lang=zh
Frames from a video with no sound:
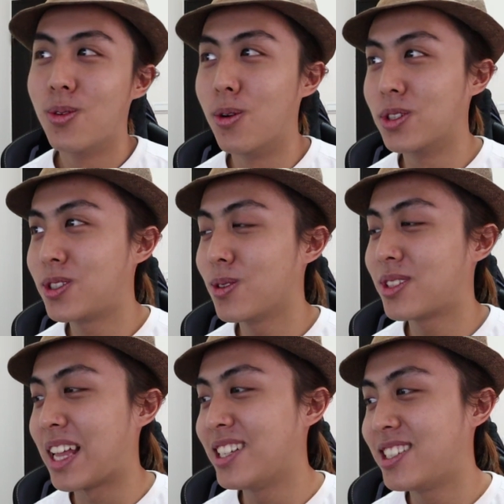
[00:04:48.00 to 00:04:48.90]
我就
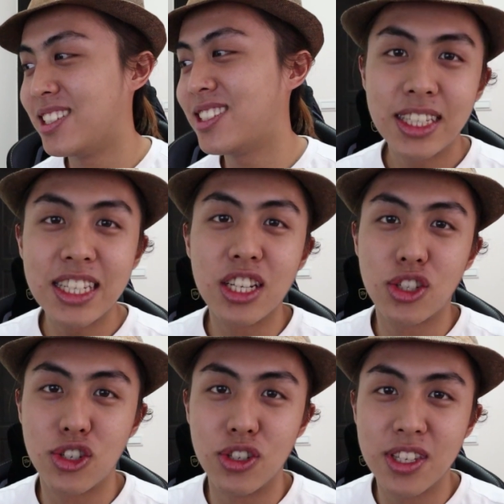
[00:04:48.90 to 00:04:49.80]
担心自己的
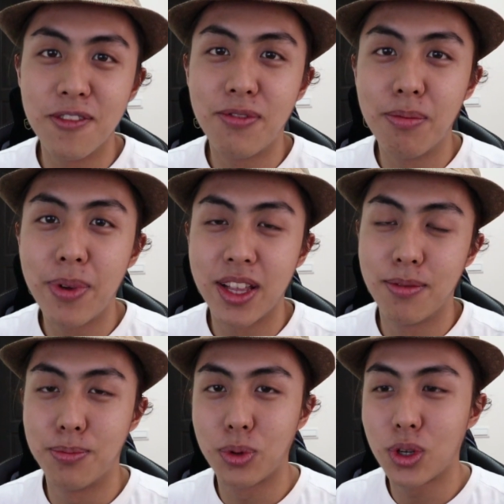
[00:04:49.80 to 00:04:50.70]
时间分配
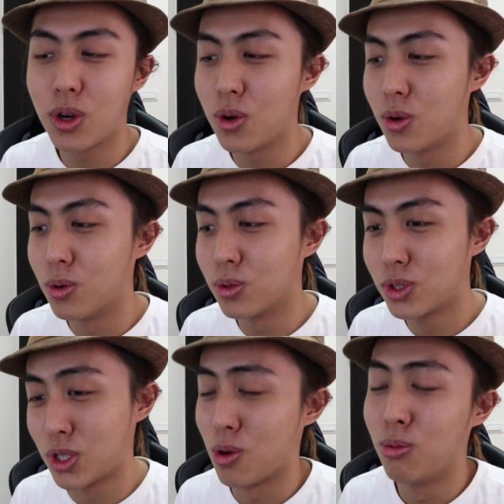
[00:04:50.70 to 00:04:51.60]
的不够
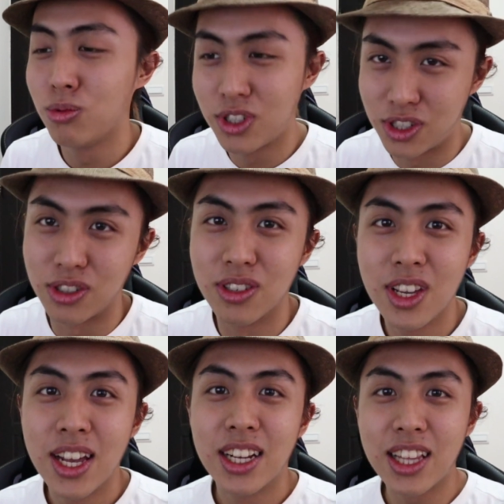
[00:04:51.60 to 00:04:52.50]
充实，
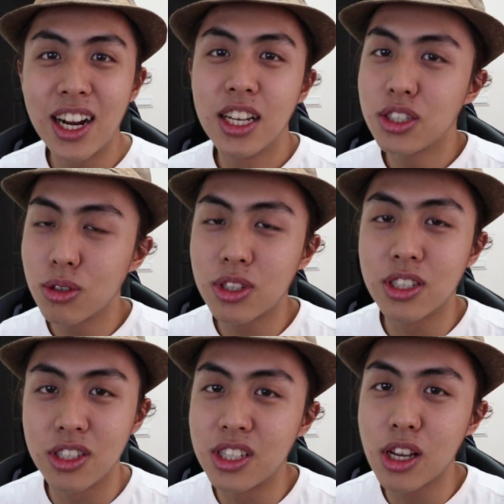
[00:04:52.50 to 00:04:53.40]
当然休
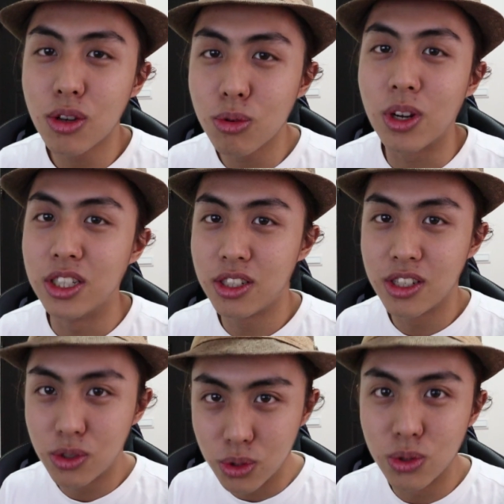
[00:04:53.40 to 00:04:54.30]
息时间固然
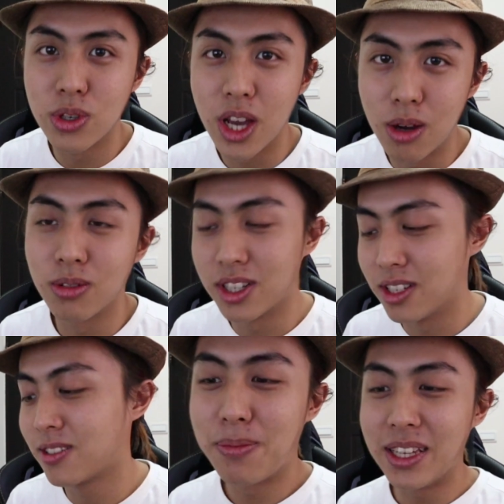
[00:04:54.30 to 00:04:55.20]
是需要
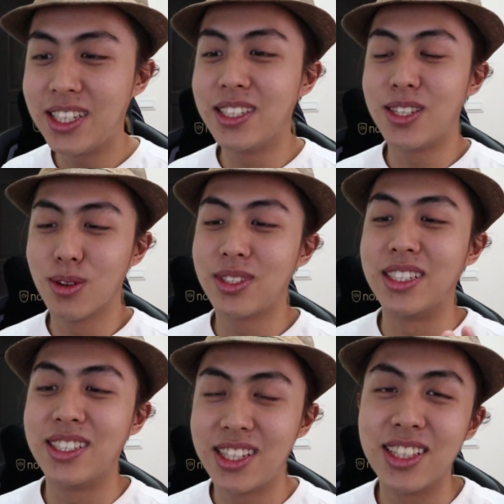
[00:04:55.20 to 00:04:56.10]
的，比起休
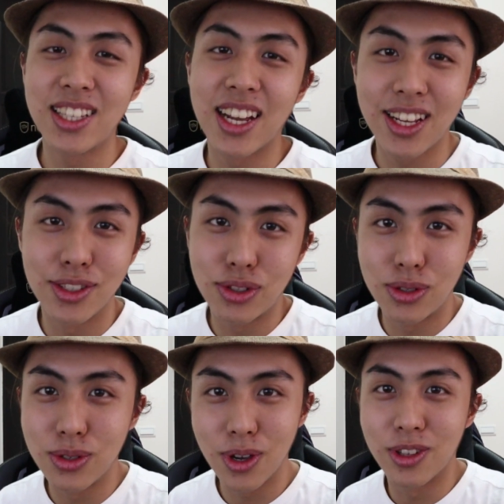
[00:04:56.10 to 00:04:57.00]
息，现在更
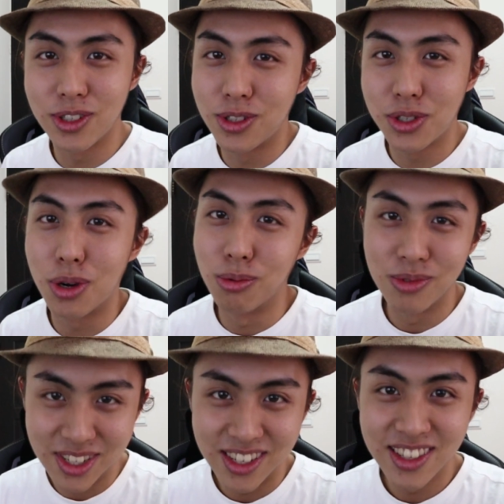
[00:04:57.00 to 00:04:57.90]
需要的是憧
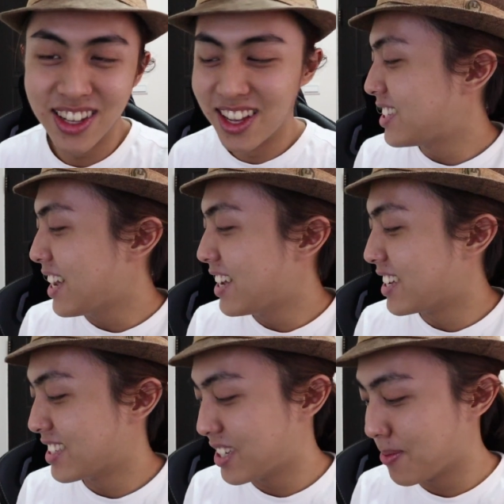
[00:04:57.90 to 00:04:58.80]
憬。
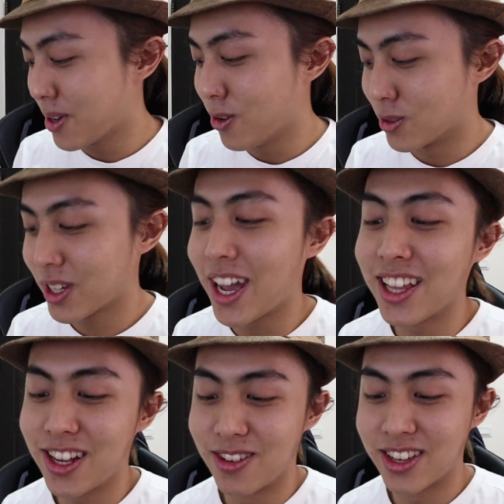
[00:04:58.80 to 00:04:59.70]
在这边我就
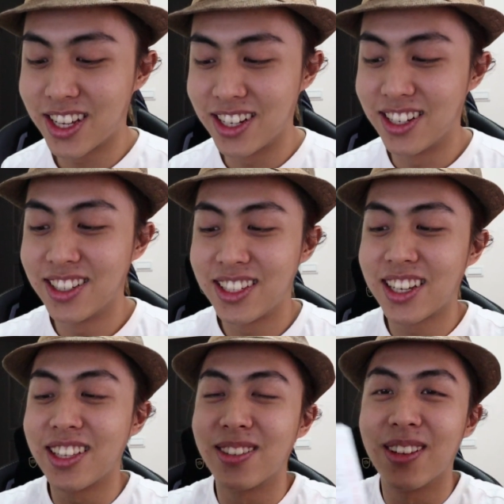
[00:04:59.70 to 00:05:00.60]
看到了一个
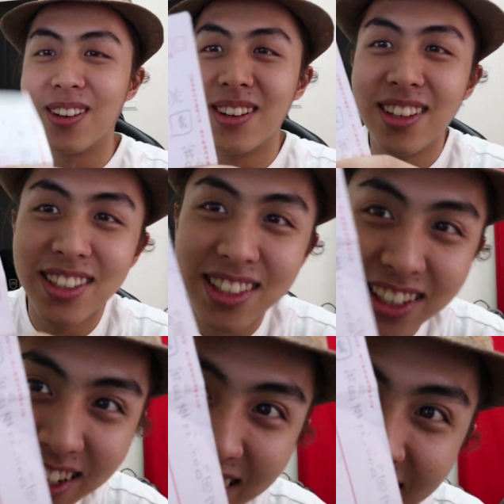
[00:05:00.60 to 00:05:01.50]
这个东东，
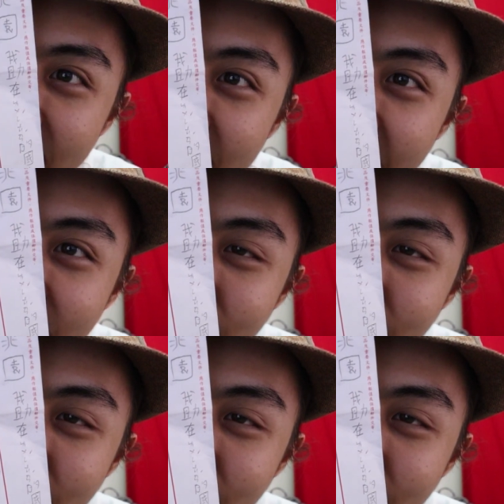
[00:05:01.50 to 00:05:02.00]
这个给